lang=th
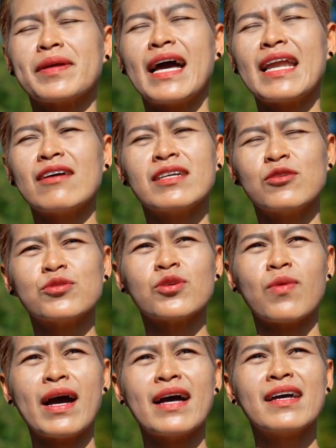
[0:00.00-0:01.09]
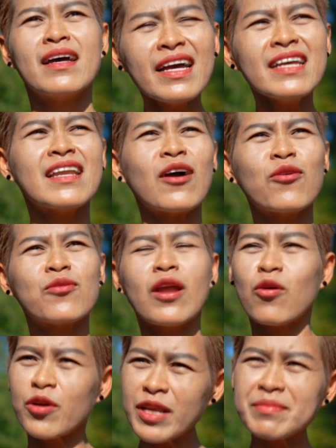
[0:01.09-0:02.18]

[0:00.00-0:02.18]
ไม่ได้แล้วเลยรู้สึกว่า เฮ้ยเราเราก็